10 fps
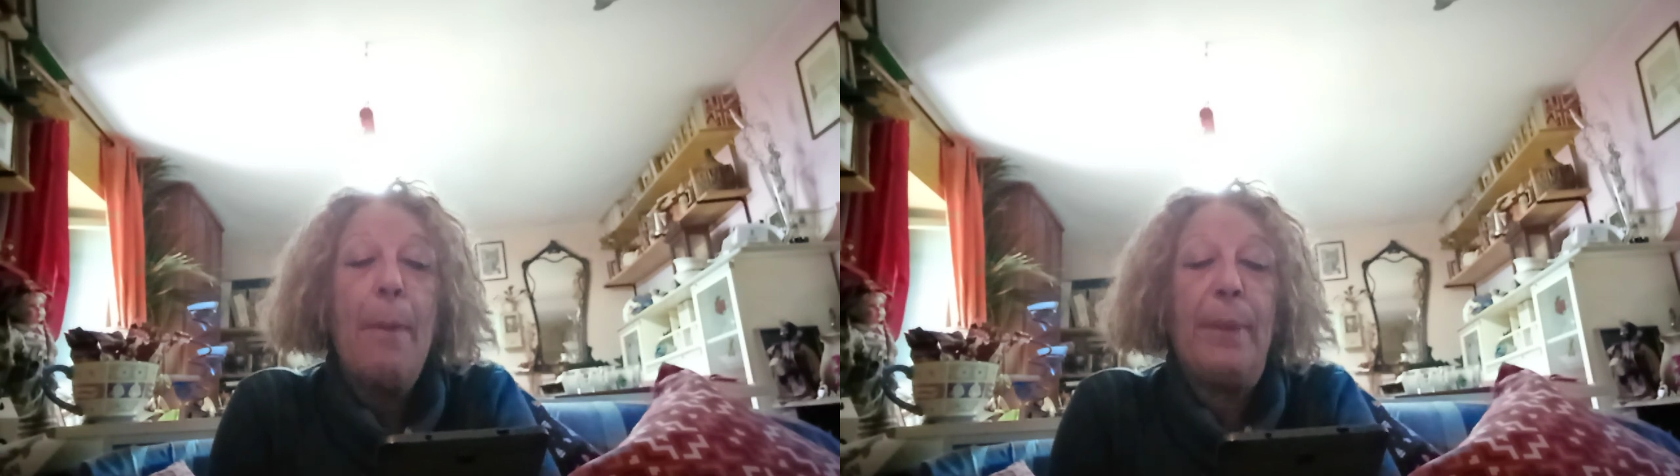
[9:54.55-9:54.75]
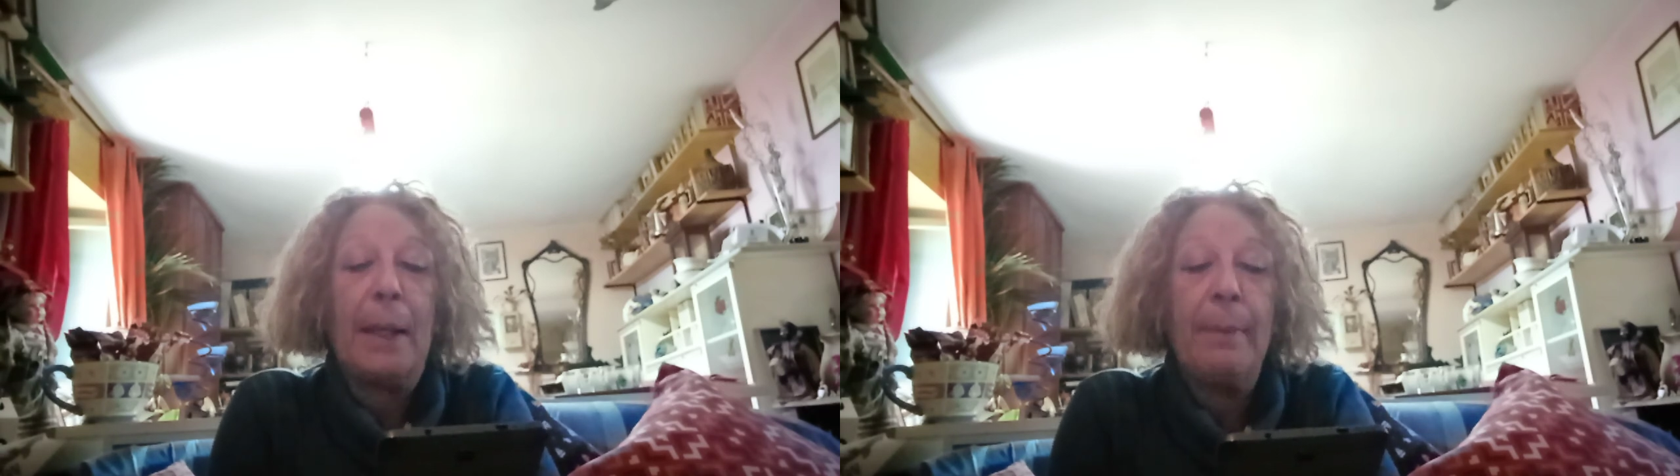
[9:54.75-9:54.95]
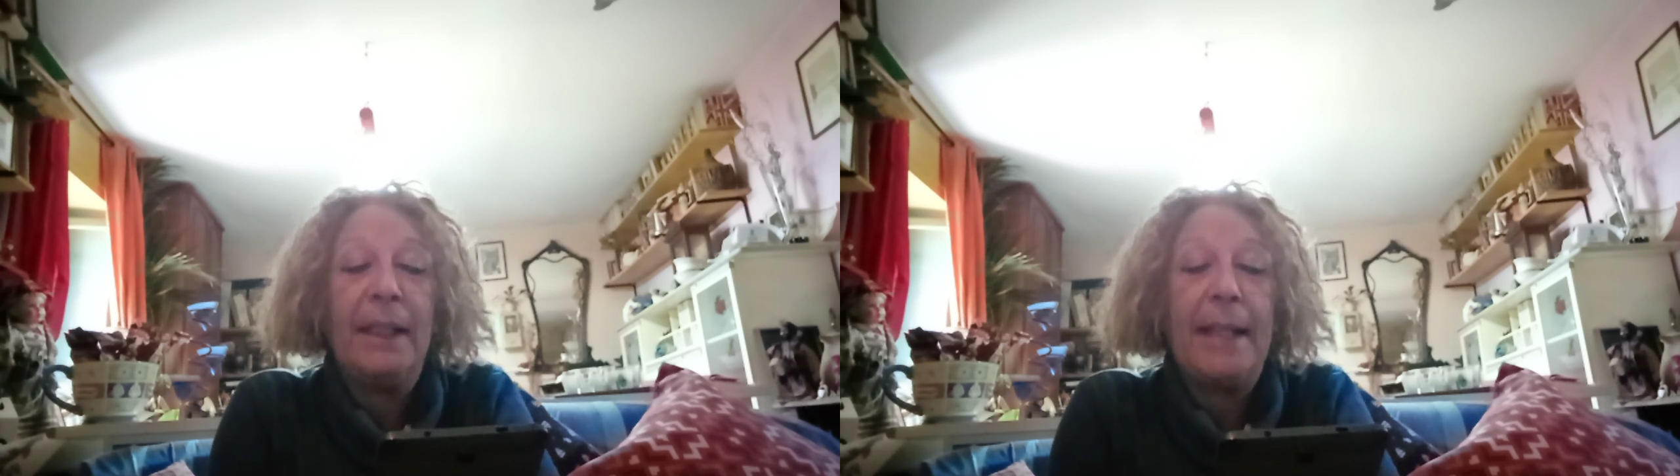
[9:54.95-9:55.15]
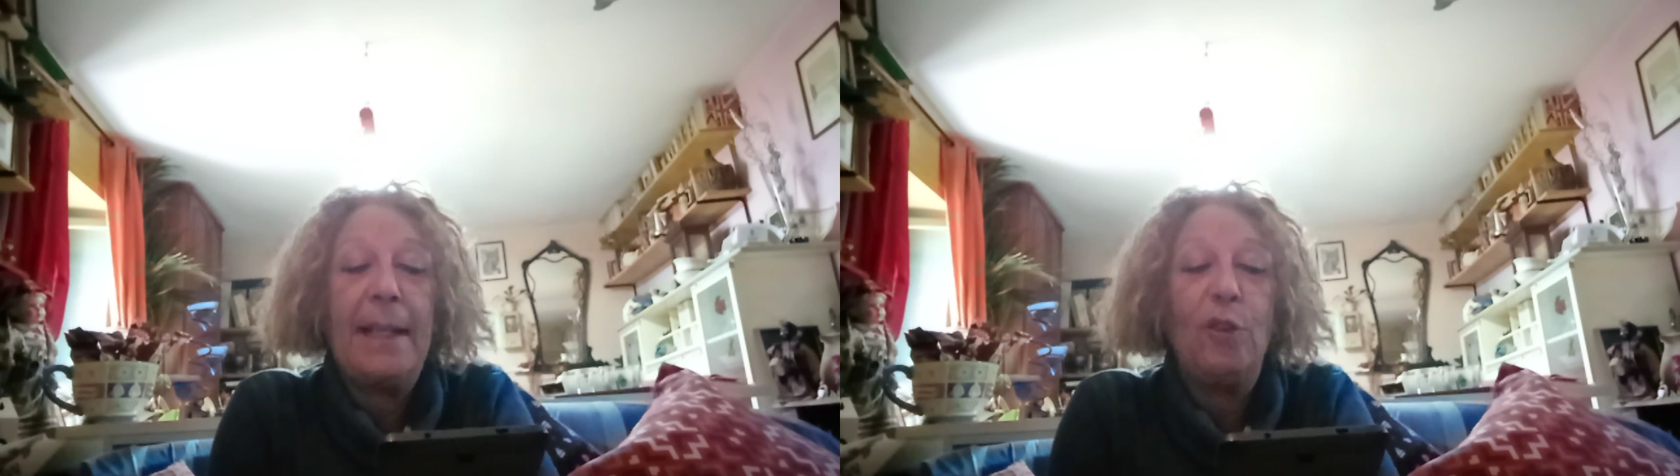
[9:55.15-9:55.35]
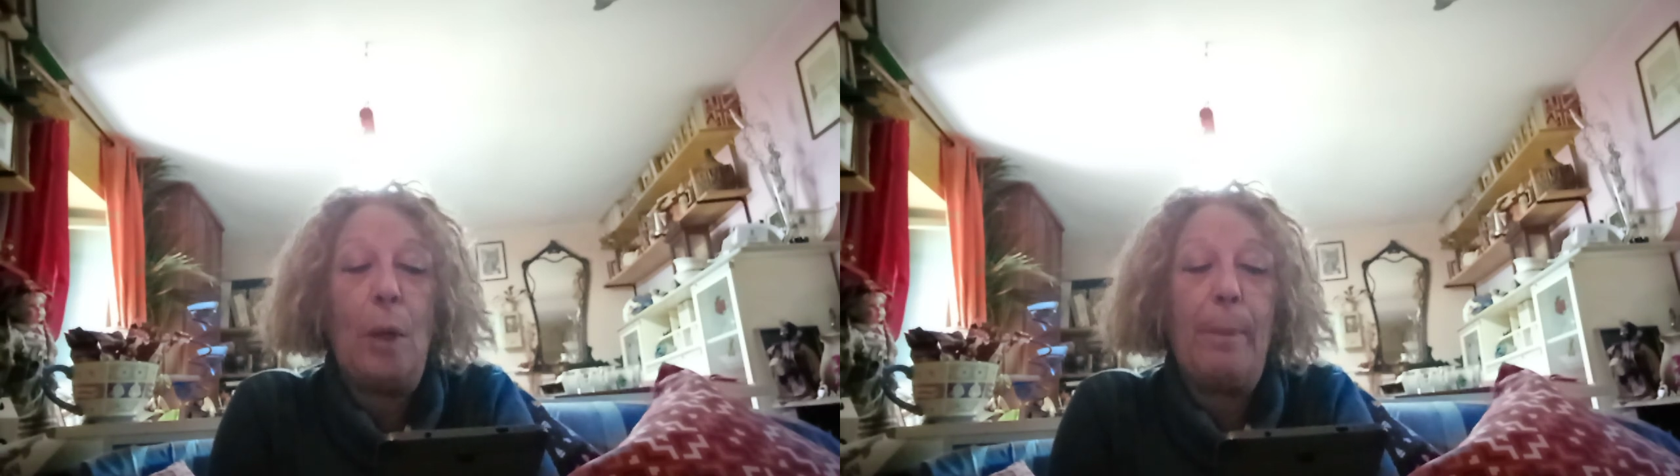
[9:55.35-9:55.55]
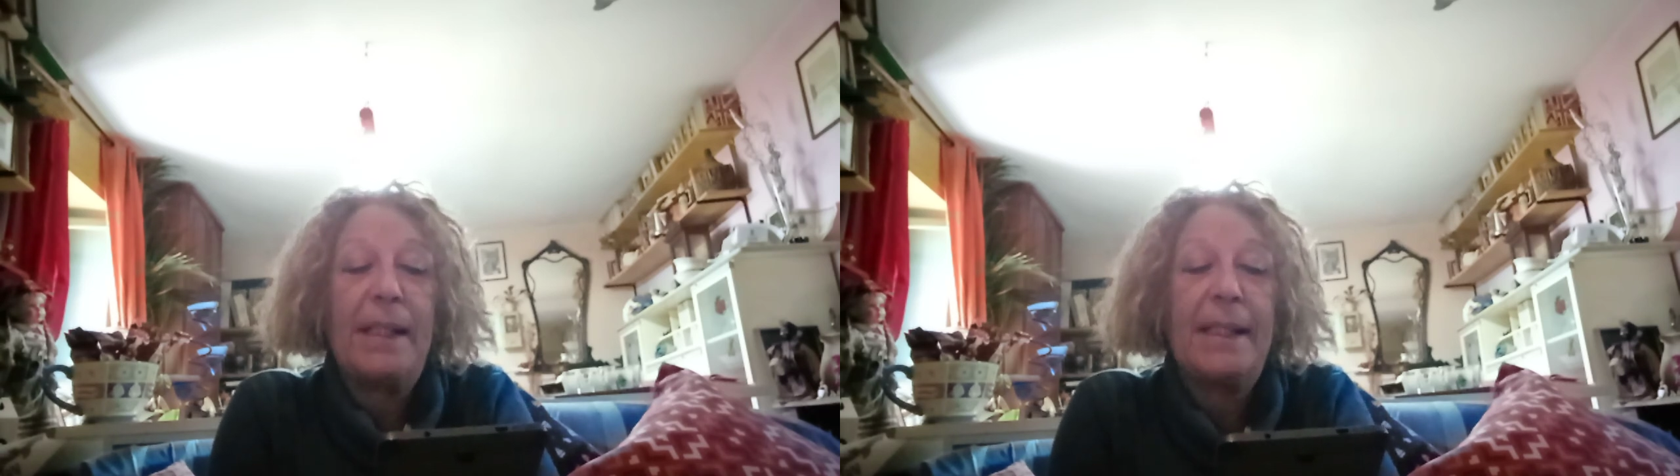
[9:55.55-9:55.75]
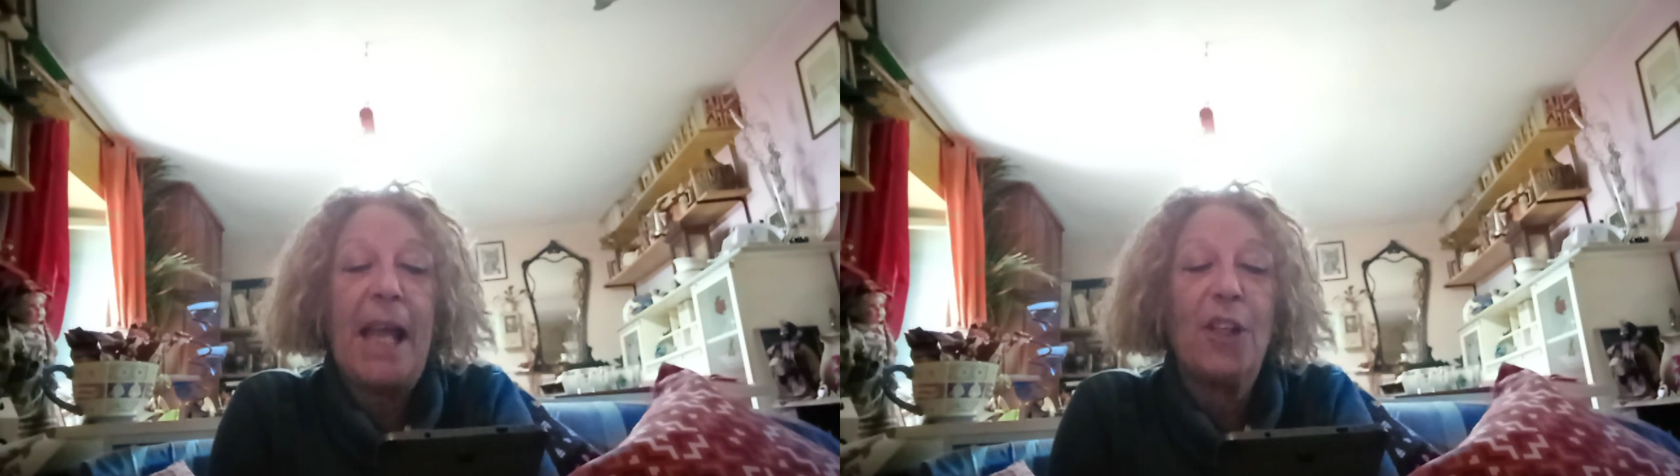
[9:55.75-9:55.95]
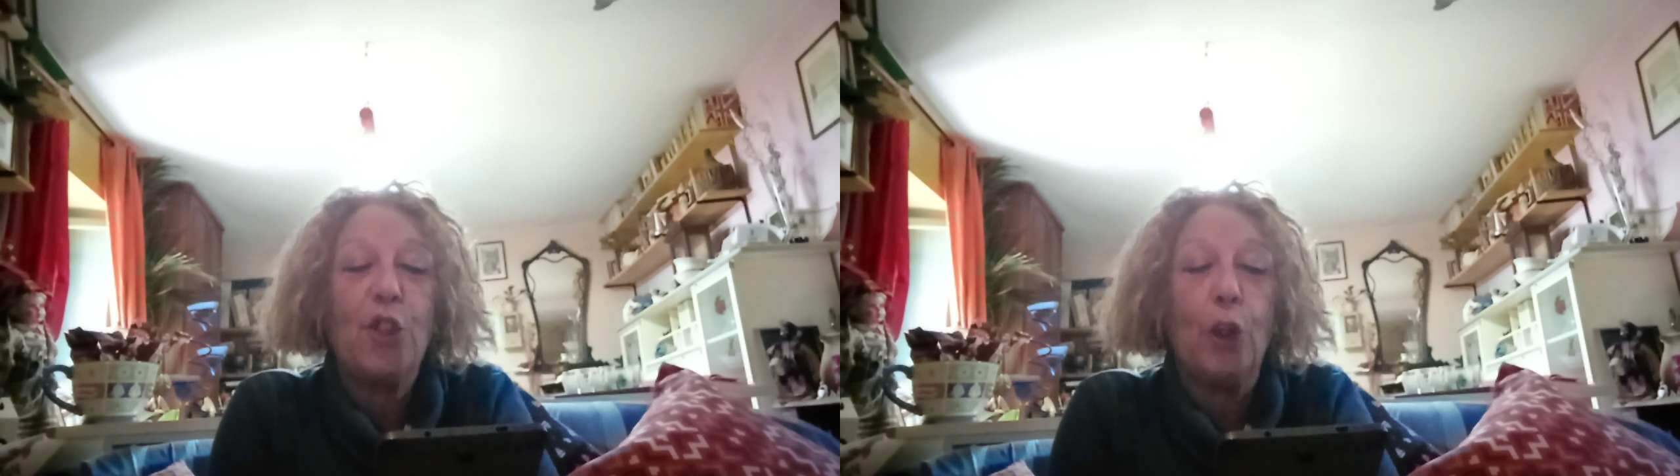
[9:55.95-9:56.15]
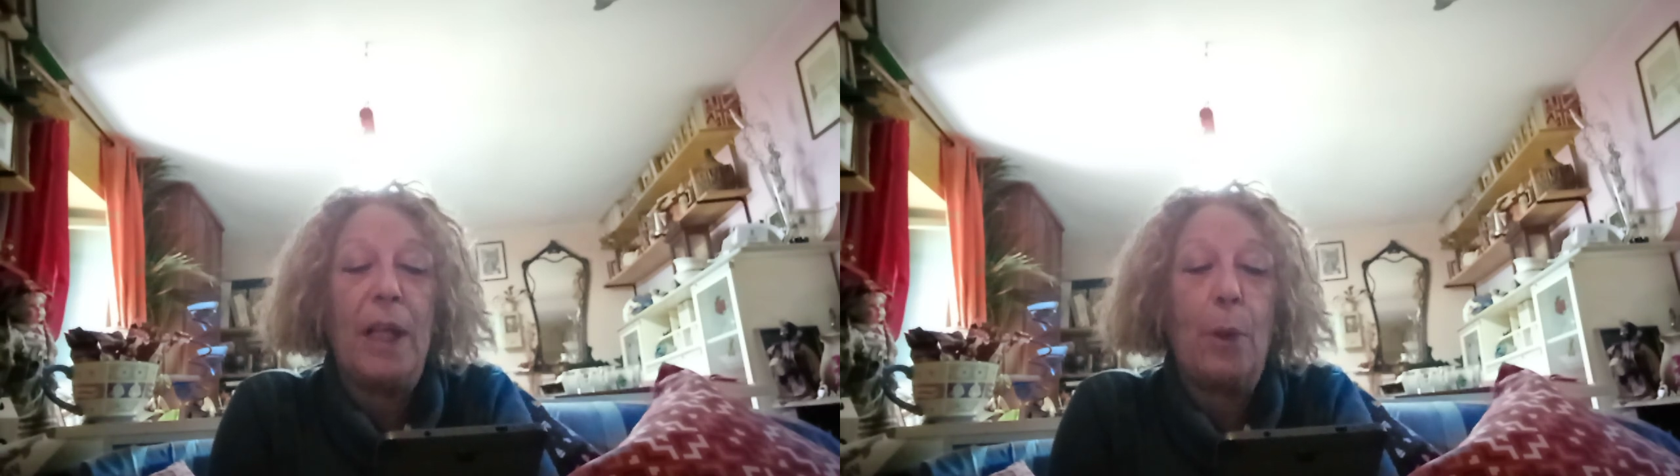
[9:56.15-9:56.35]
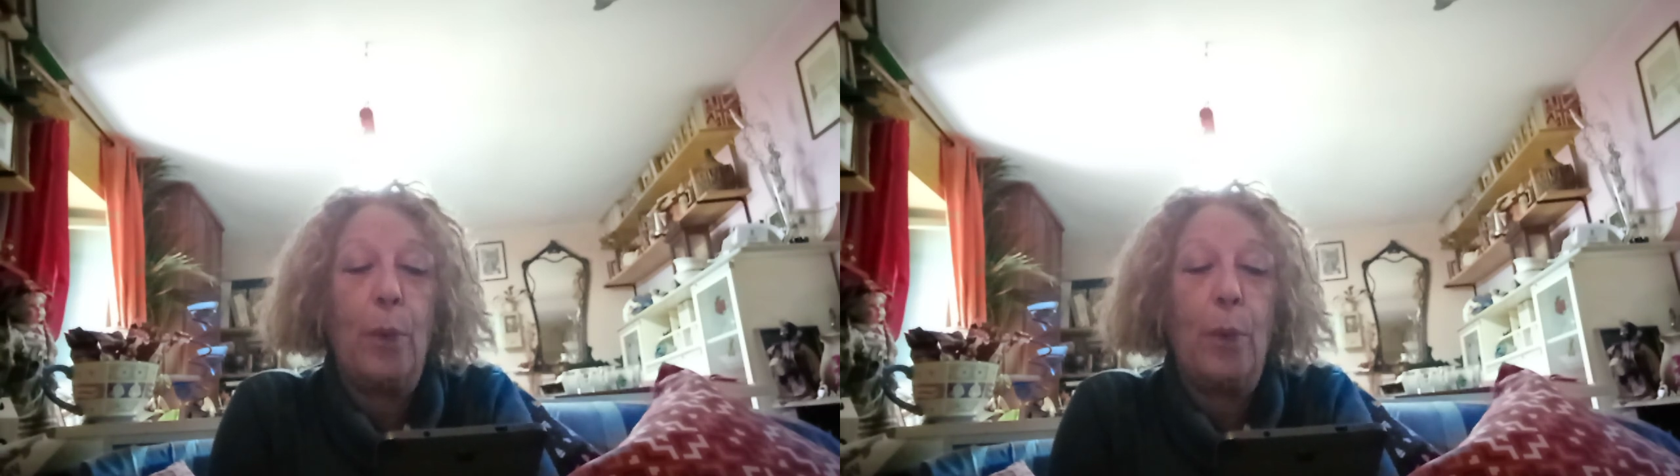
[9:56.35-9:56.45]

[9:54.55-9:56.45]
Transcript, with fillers: permettendo il passaggio da